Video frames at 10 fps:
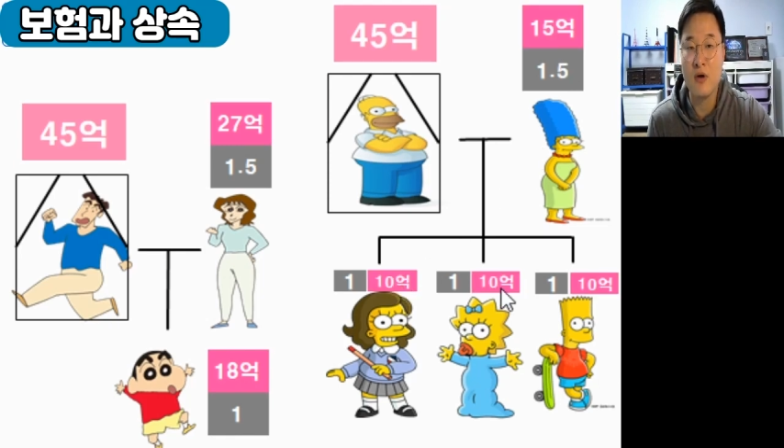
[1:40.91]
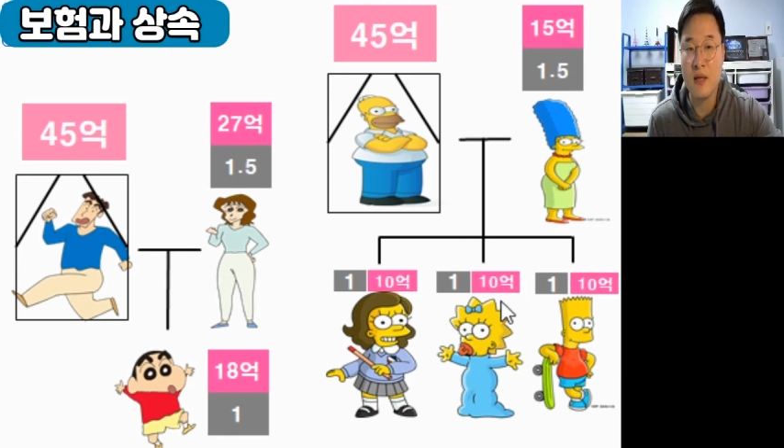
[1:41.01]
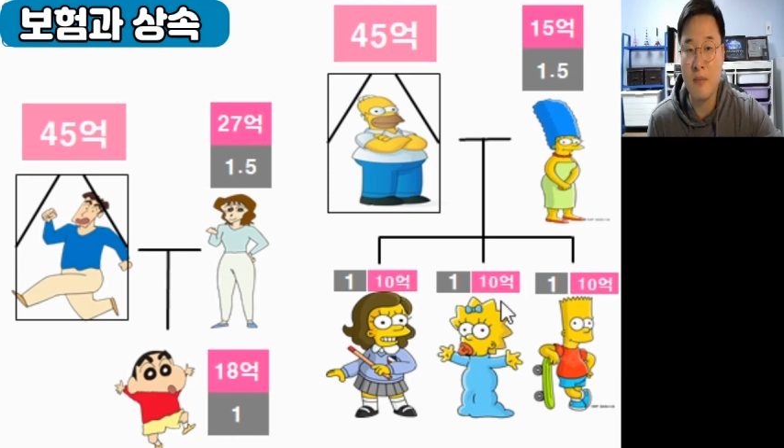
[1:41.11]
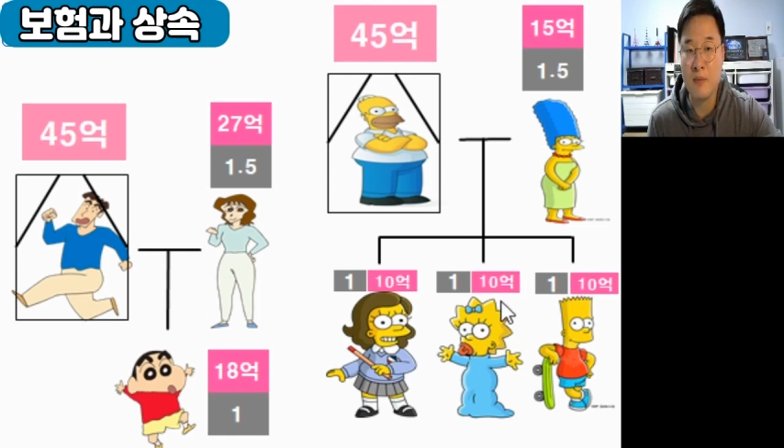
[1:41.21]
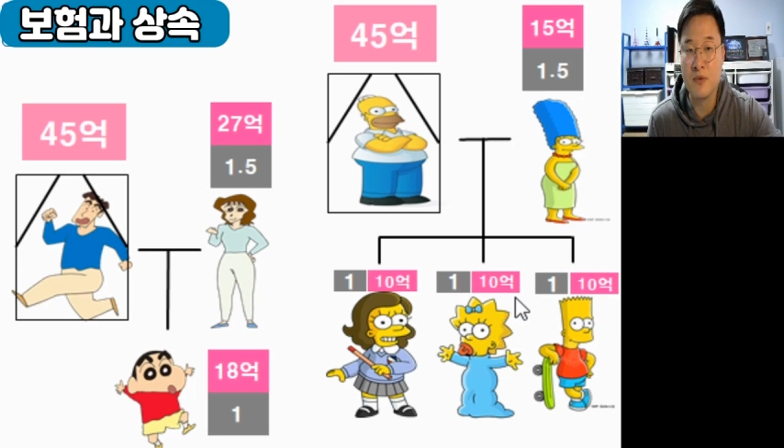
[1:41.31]

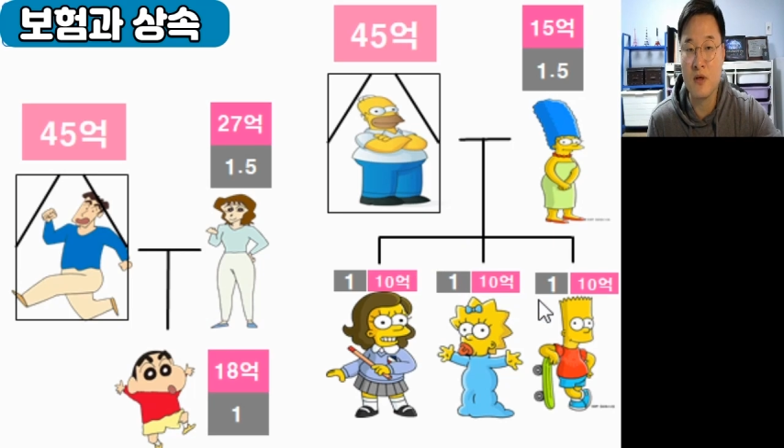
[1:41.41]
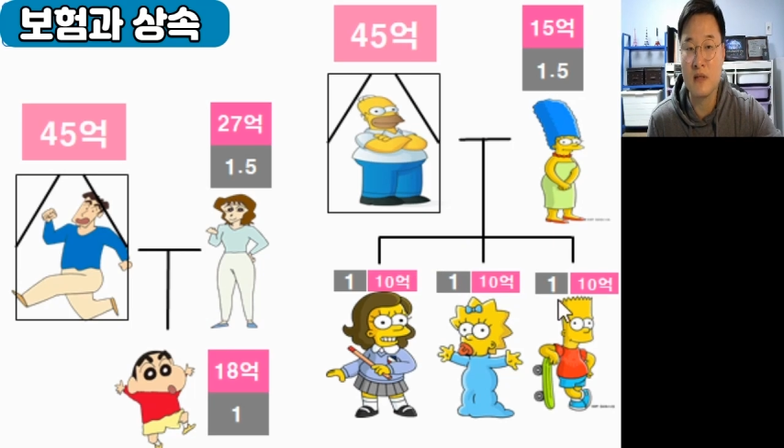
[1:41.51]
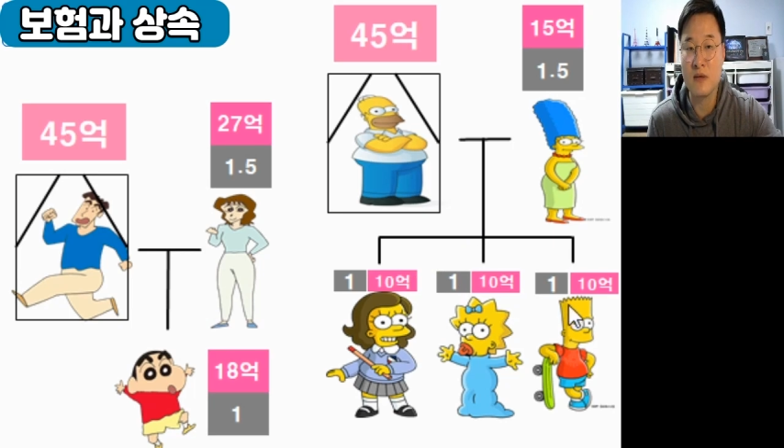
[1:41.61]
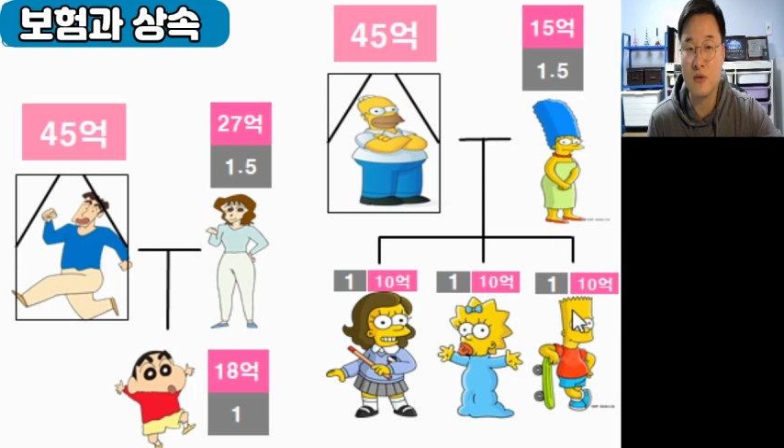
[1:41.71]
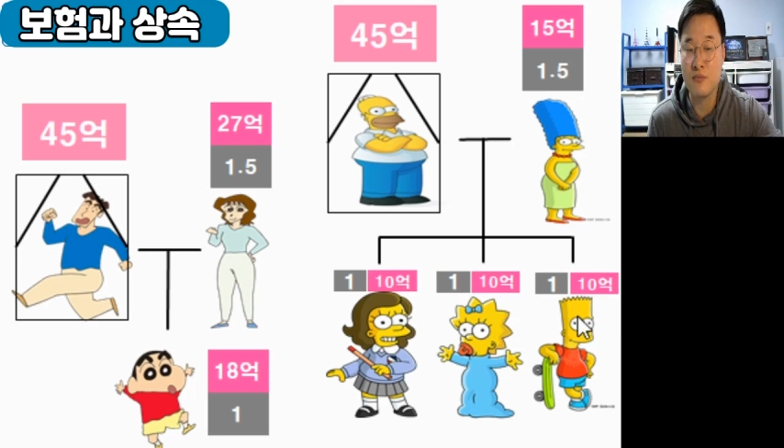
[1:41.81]
원의 법정
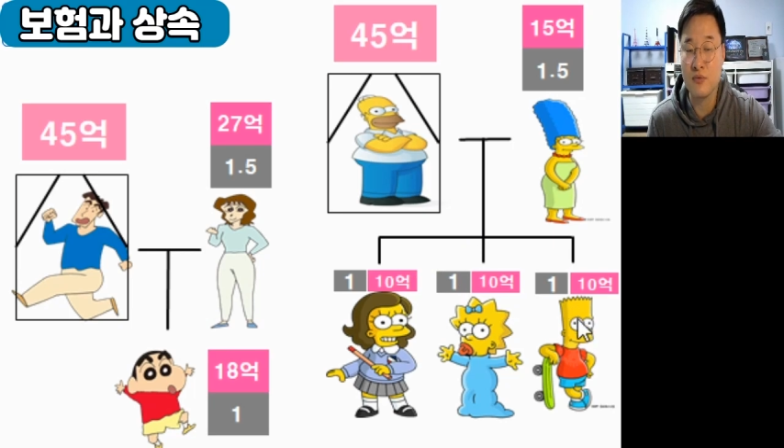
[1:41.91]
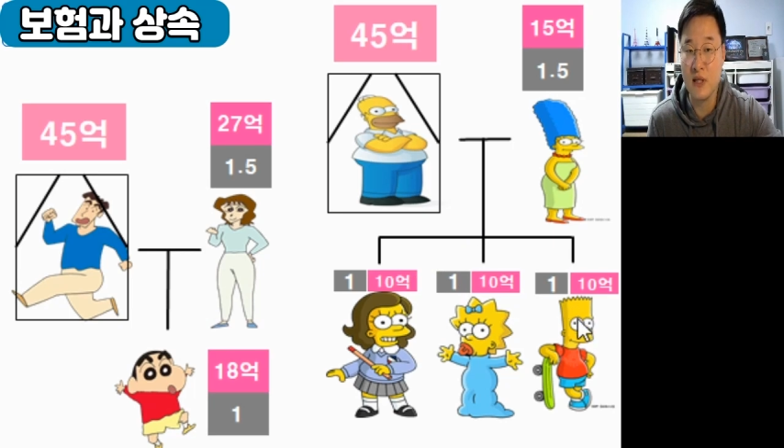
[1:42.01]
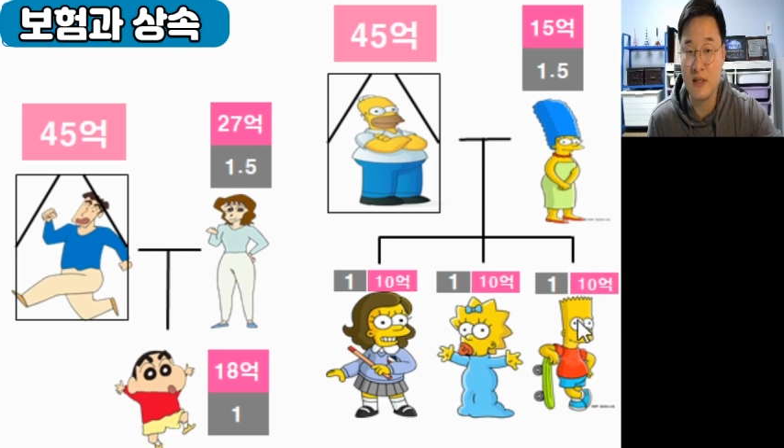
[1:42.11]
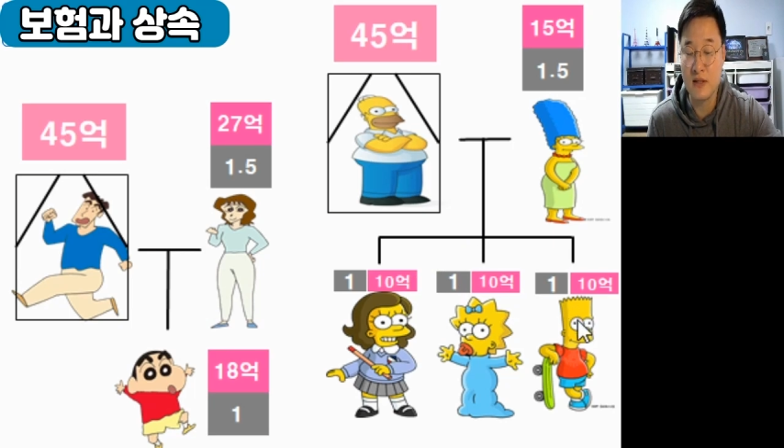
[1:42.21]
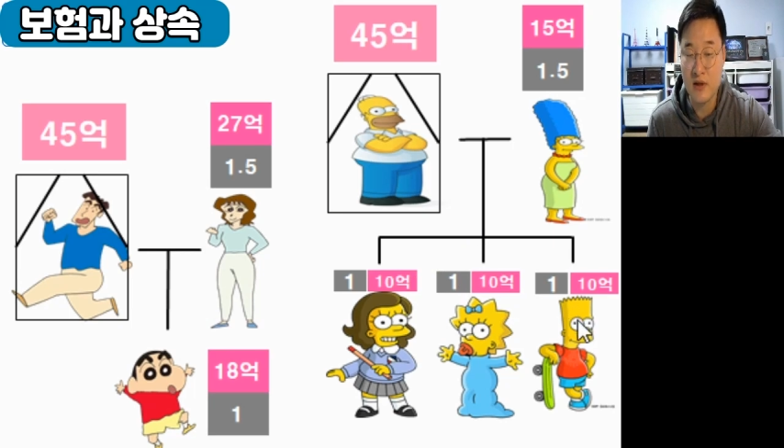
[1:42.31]

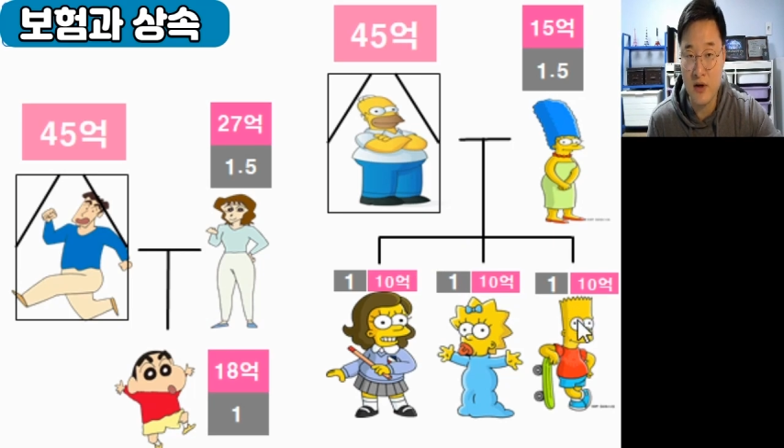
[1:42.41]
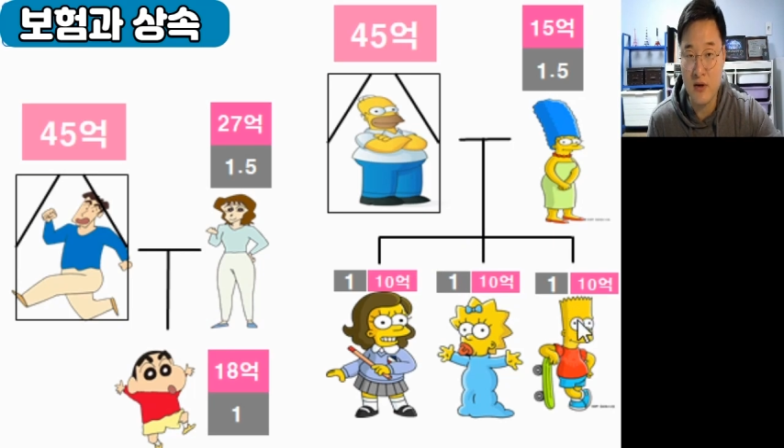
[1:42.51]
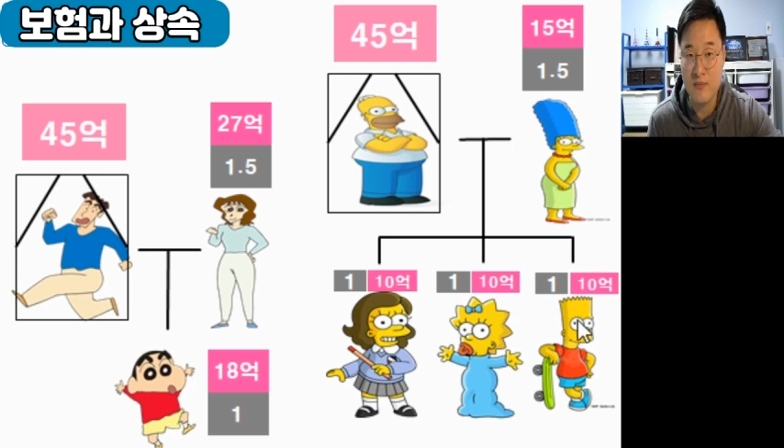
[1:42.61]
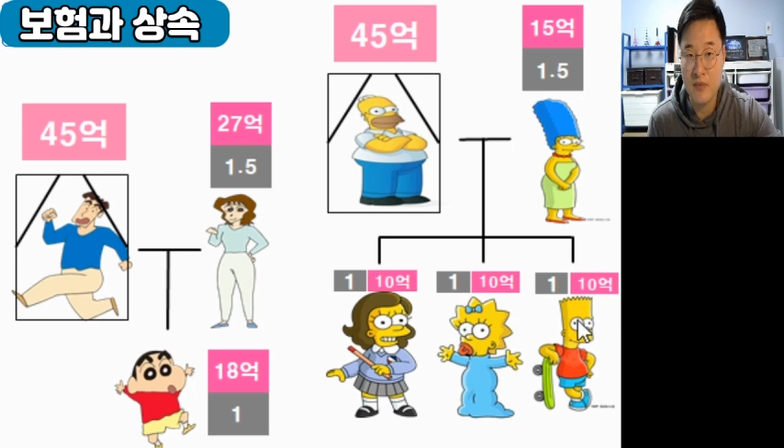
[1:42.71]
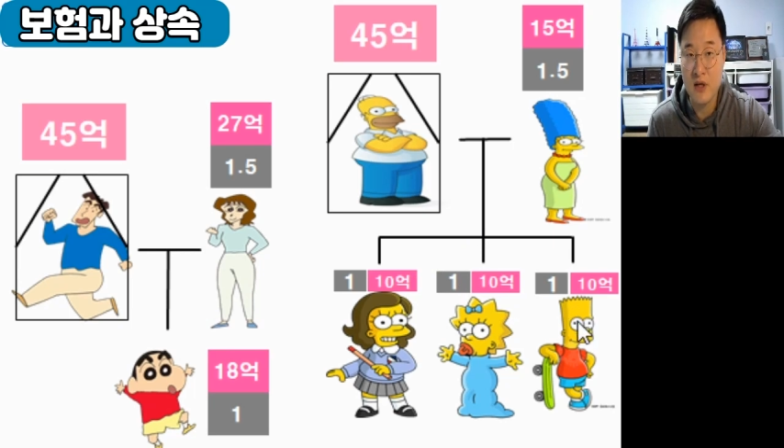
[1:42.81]
상속분이 있어요.